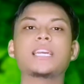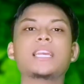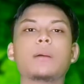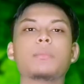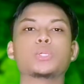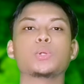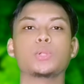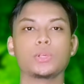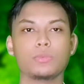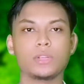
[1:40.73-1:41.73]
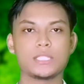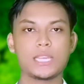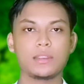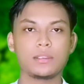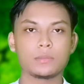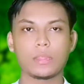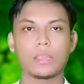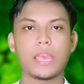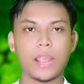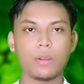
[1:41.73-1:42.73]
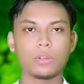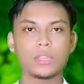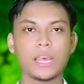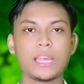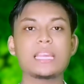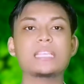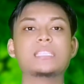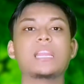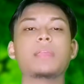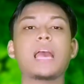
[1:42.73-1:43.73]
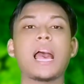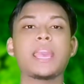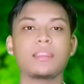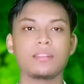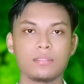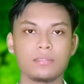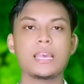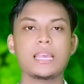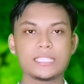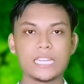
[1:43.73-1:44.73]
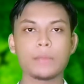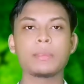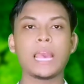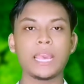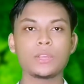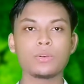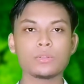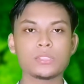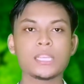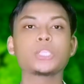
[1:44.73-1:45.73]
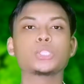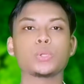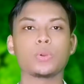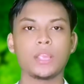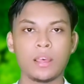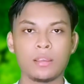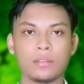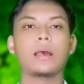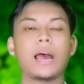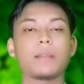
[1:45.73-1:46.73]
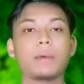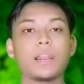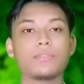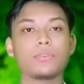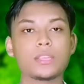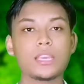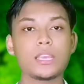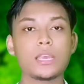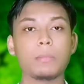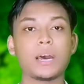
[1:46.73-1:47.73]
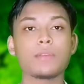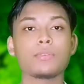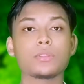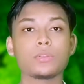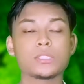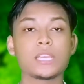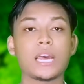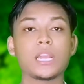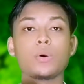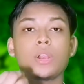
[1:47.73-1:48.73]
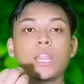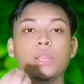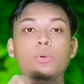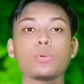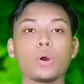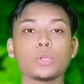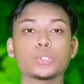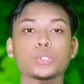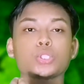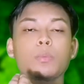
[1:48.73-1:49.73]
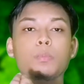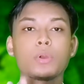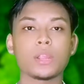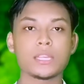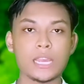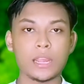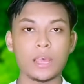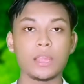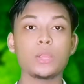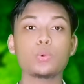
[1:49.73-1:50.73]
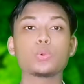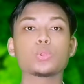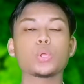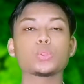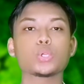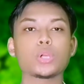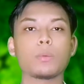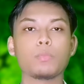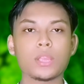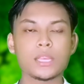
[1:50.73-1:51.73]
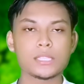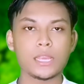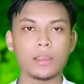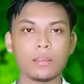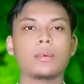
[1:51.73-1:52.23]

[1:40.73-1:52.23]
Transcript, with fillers: কি আমরা শরীয়ত বলে জানি এক কথায় ইসলামী আইন ইসলামী আইনই হচ্ছে শরিয়া আর মারিফত কি মারিফত হচ্ছে আল্লাহর নিগুর রহস্য সম্পর্কে জানা নিগুর তত্ত্ব সম্পর্কে জানা